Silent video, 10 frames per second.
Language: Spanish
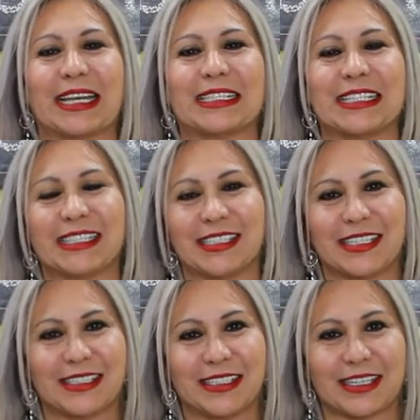en el
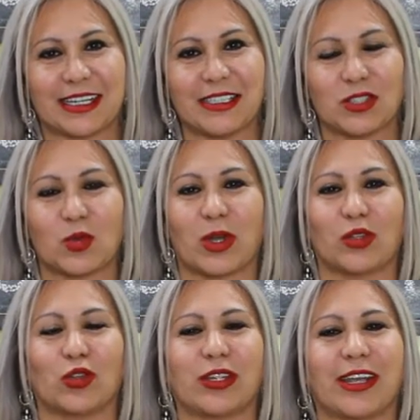
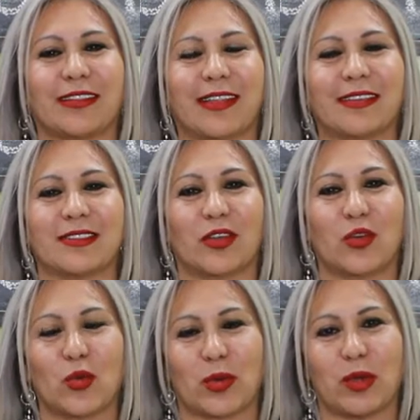
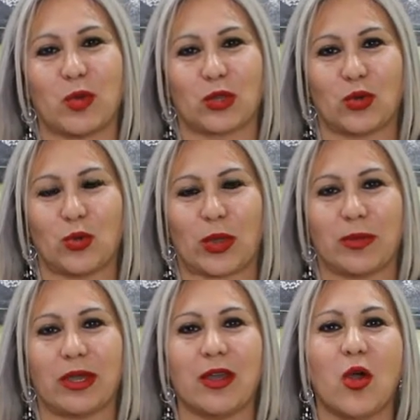
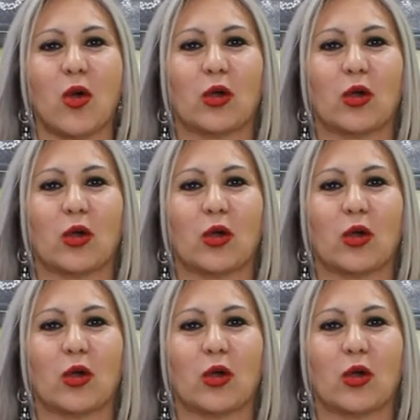773-430-0949